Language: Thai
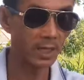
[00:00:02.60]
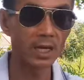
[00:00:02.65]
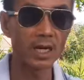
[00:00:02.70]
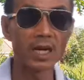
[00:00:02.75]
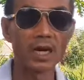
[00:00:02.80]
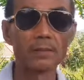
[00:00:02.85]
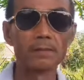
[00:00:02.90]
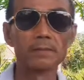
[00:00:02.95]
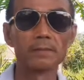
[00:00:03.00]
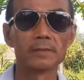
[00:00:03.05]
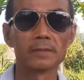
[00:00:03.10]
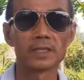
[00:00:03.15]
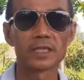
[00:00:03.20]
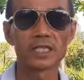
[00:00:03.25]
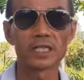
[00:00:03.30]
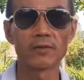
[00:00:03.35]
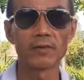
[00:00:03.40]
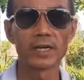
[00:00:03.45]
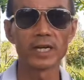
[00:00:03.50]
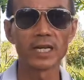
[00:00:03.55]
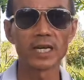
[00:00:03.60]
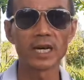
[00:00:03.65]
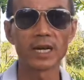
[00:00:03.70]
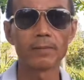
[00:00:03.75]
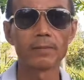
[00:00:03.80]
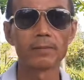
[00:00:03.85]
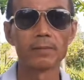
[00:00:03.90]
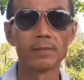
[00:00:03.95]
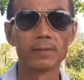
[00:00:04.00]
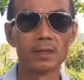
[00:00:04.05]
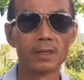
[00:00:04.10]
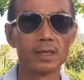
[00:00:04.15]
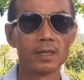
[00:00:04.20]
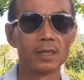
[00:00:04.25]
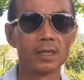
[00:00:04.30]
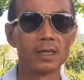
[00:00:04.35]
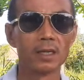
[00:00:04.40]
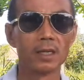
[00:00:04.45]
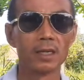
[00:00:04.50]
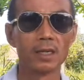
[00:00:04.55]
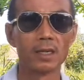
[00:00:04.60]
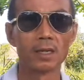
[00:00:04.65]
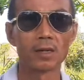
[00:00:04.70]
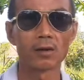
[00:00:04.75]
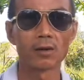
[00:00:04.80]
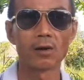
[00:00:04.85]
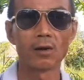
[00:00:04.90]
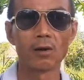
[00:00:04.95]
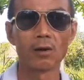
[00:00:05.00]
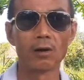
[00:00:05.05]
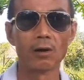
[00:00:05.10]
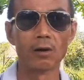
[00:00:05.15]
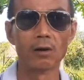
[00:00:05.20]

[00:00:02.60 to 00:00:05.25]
ครับสวัสดีครับก็